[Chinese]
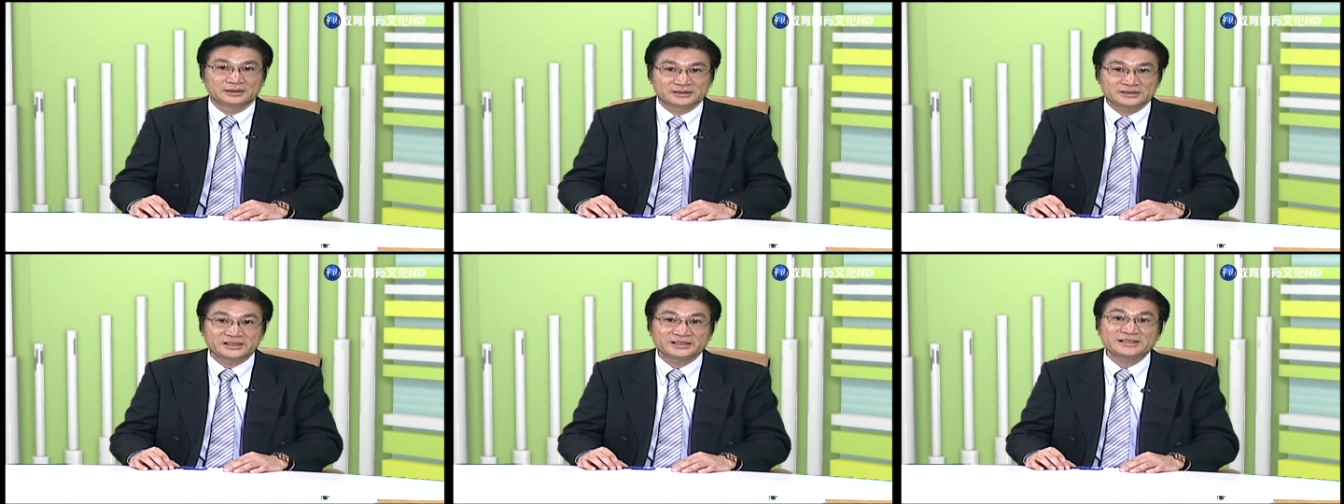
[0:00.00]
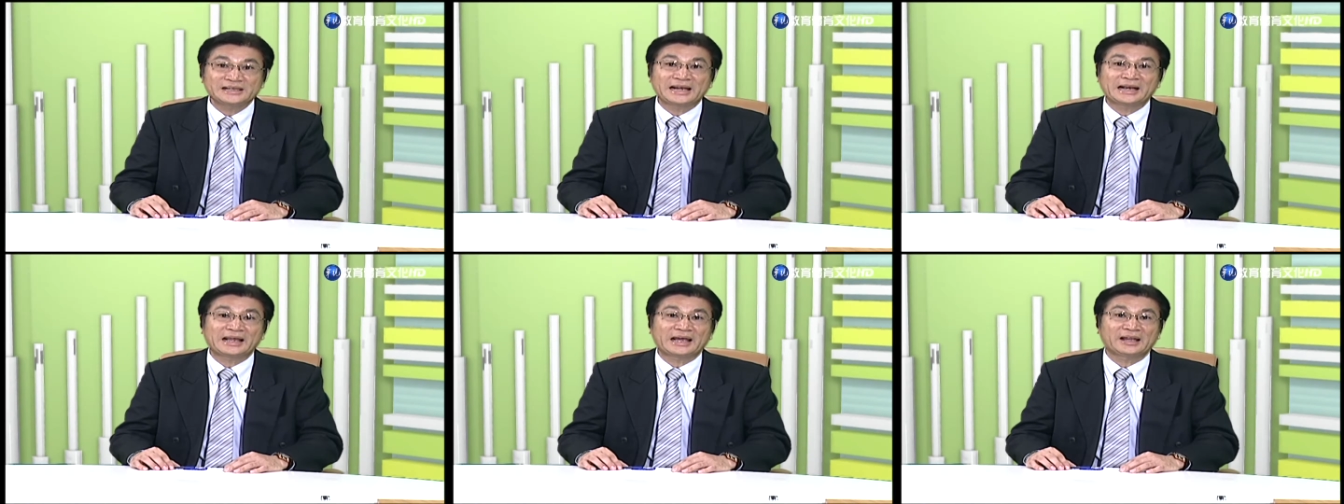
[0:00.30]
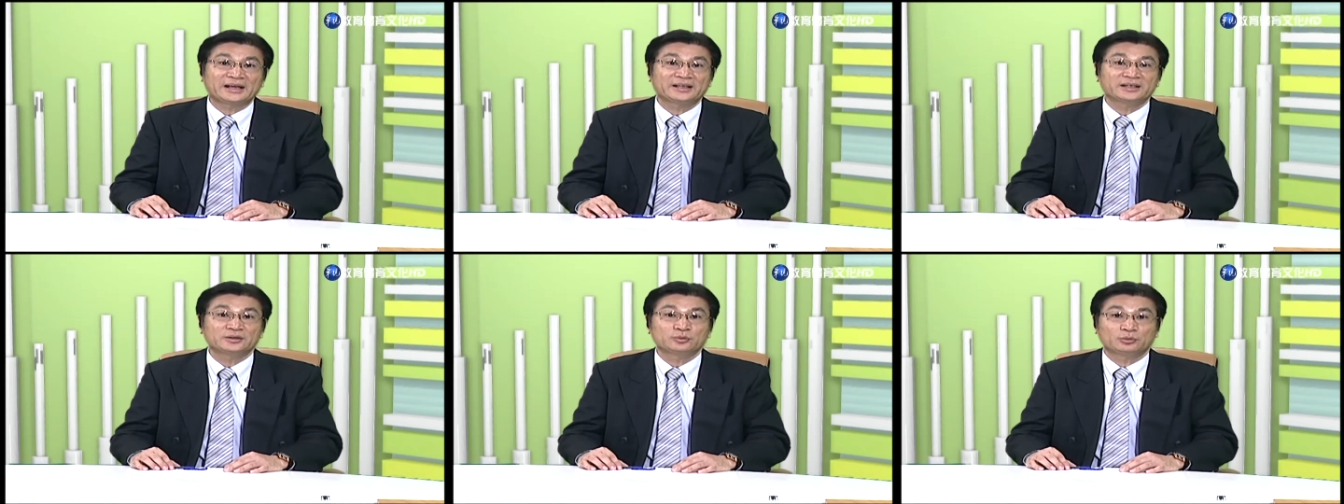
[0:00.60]
接下
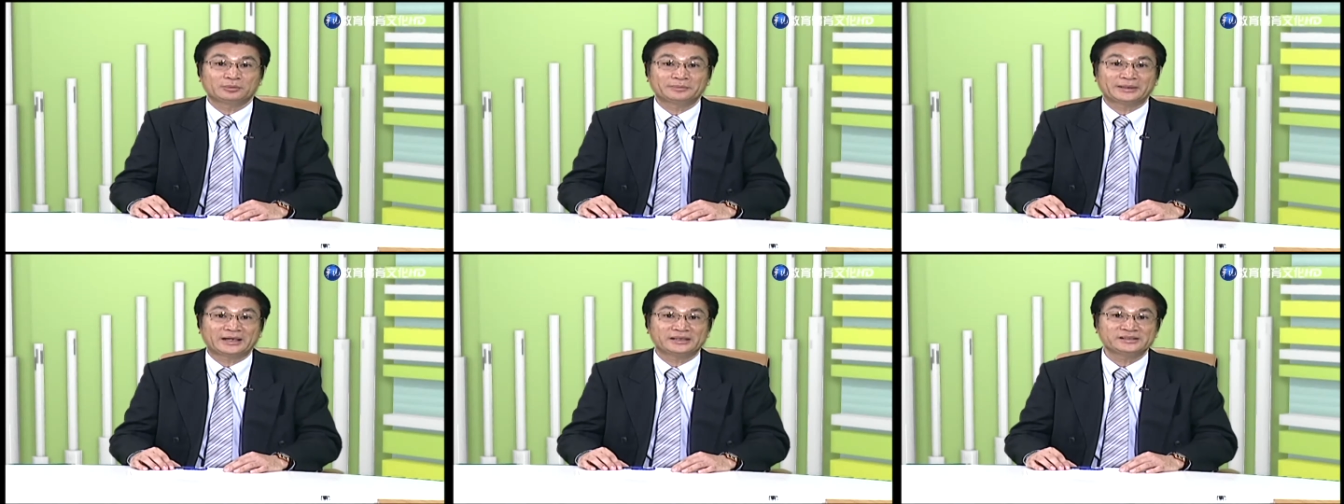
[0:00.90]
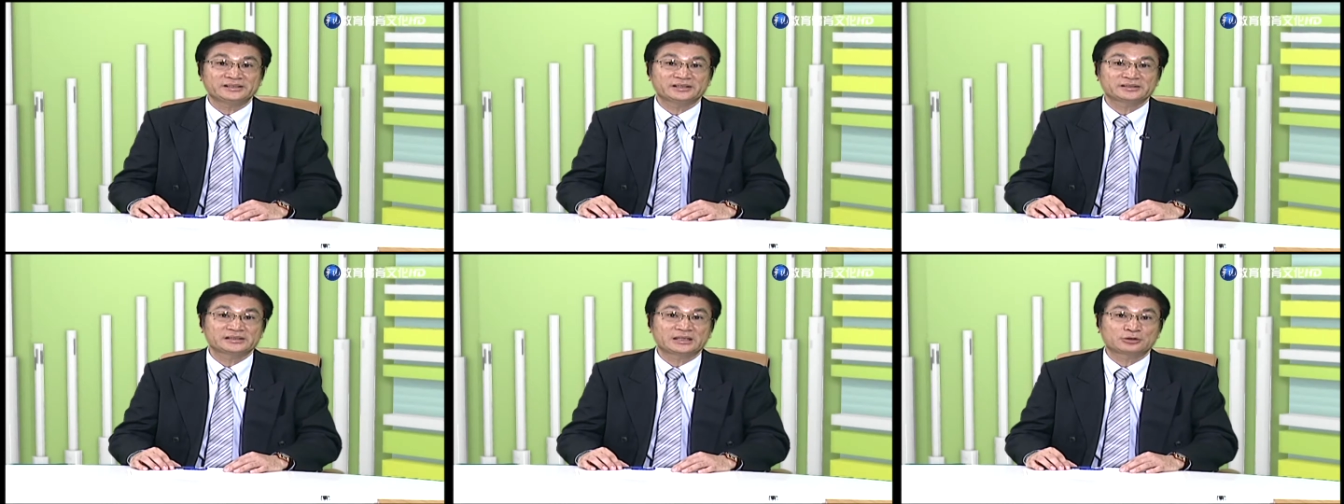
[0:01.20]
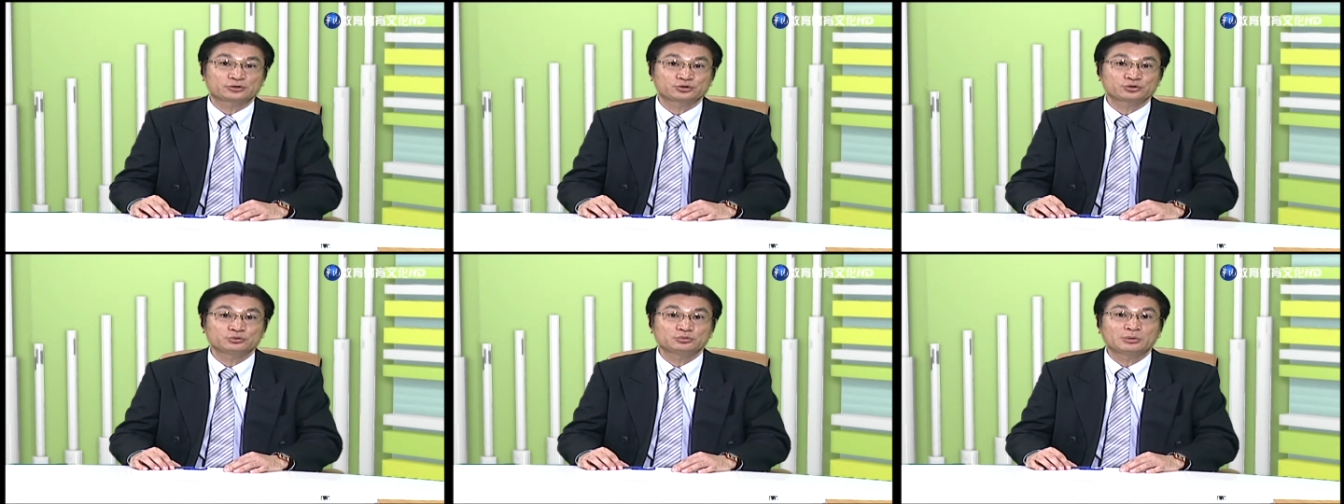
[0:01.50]
来呢，我们来介
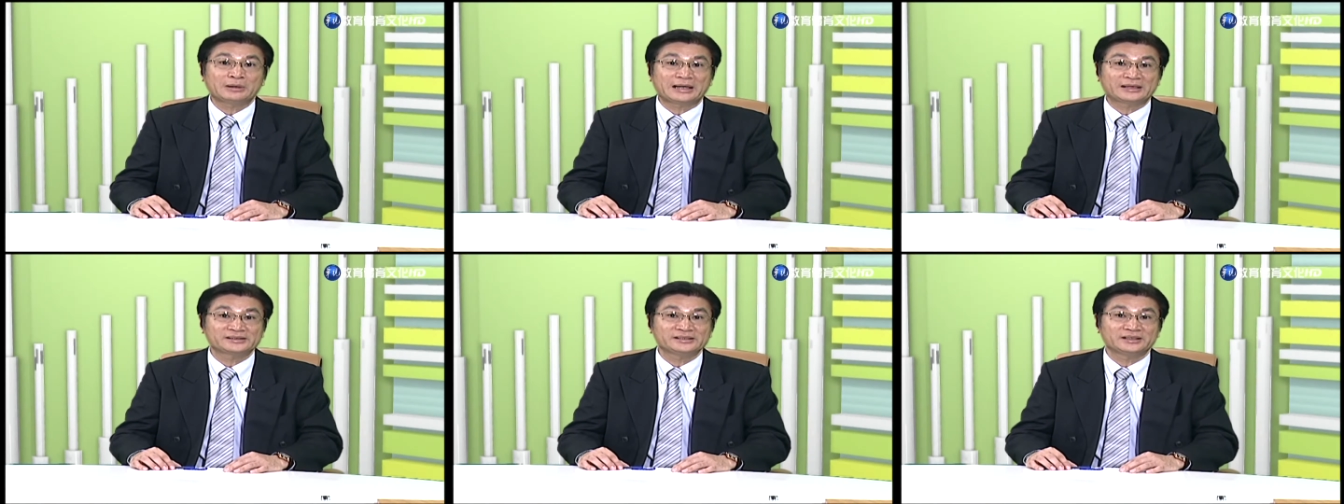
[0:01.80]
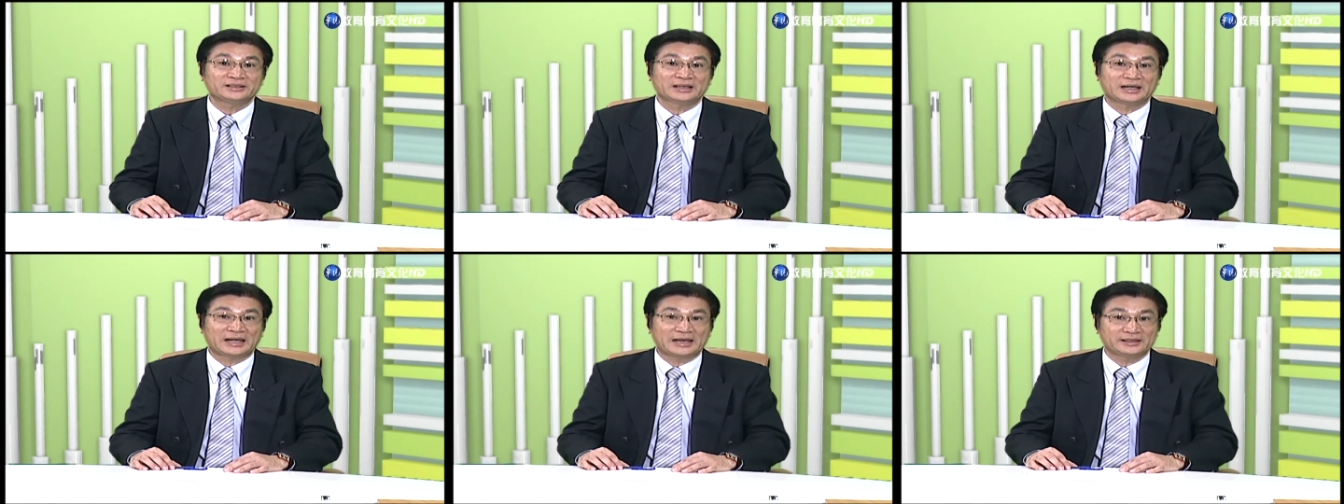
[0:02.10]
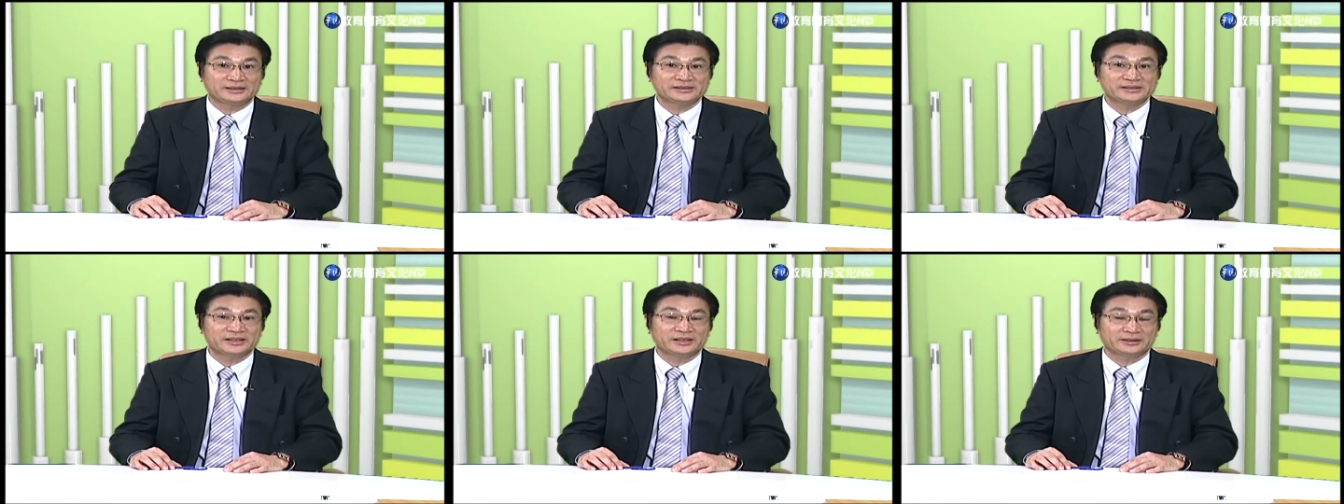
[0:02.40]
绍塑化剂的
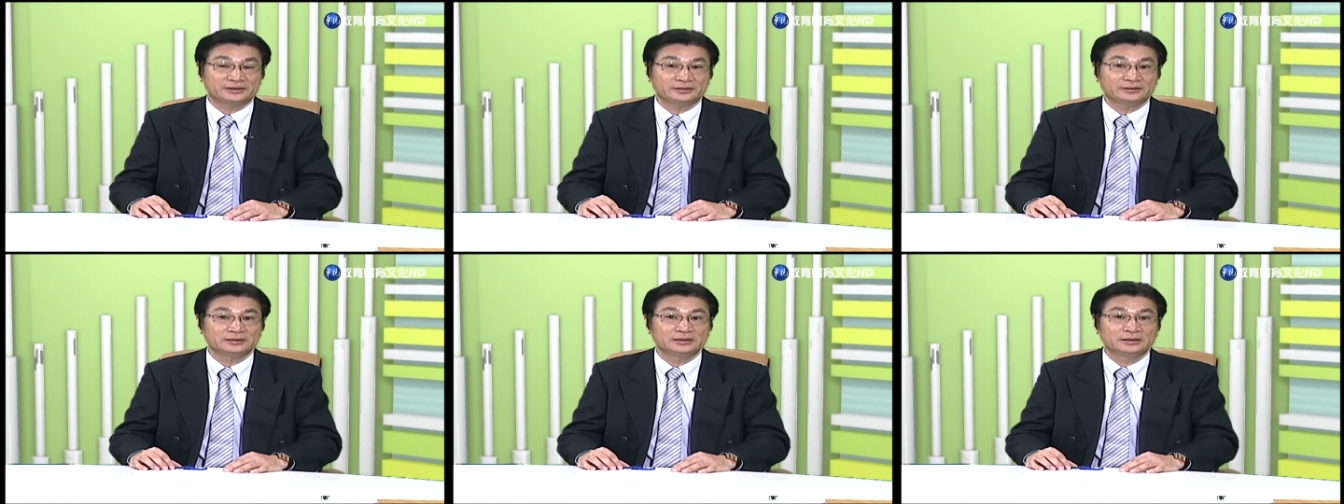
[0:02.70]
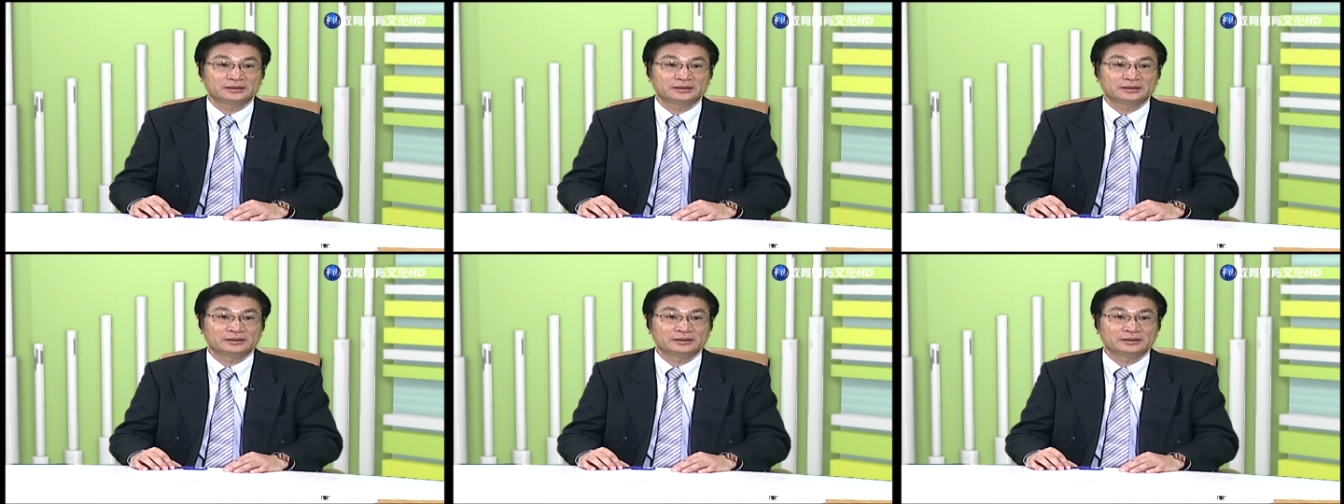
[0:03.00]
案件。